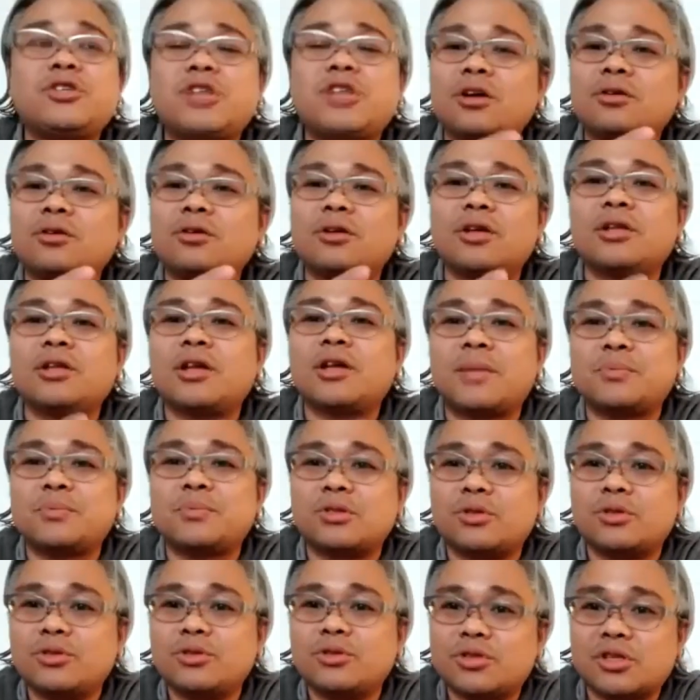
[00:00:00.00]
ko rin caps
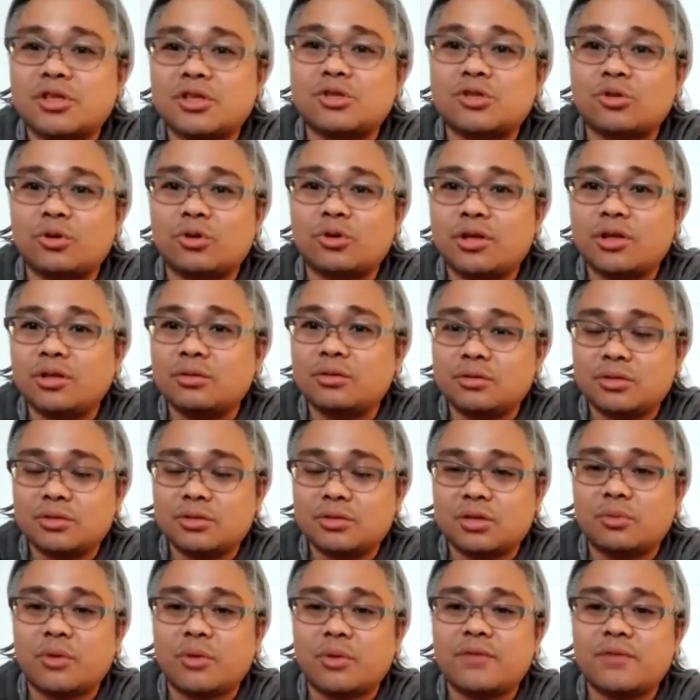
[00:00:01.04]
no, yung sa story nung
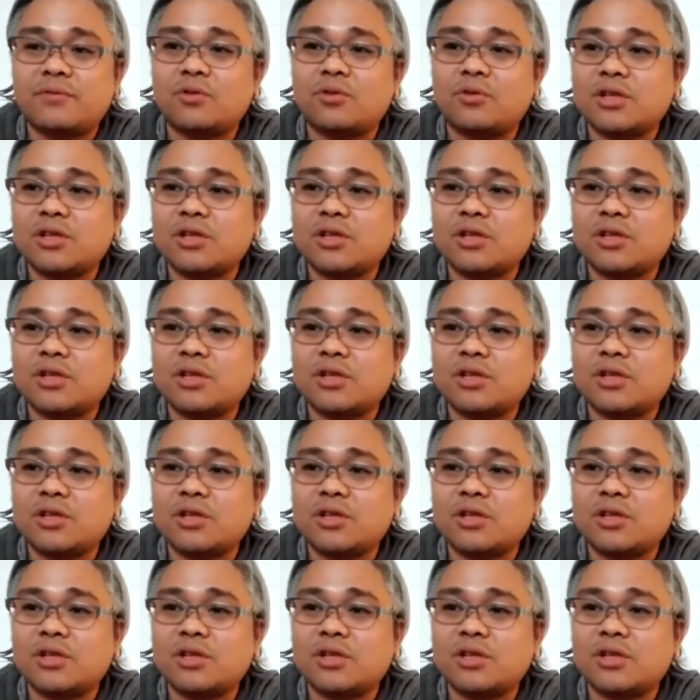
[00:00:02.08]
sa wife ko.